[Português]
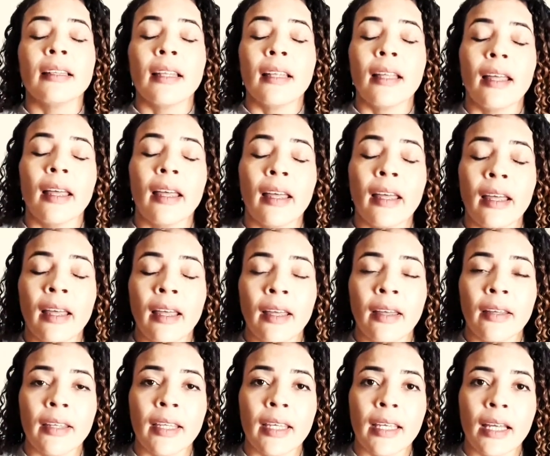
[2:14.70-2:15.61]
o é,
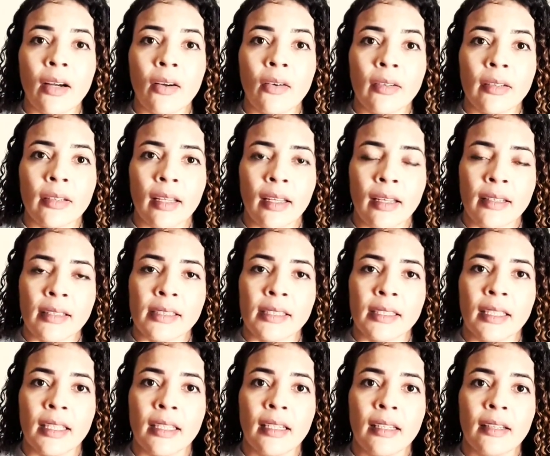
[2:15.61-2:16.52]
que que acontece?
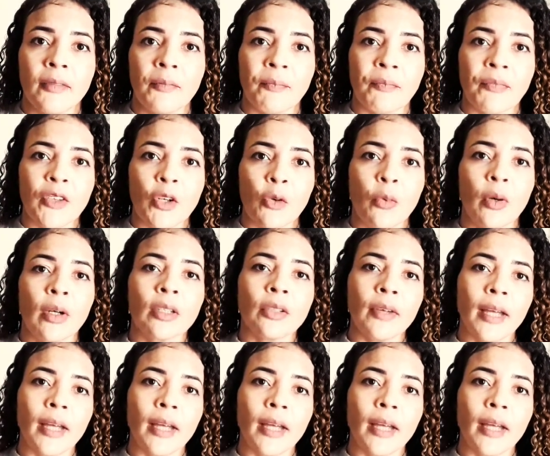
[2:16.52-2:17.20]
Quando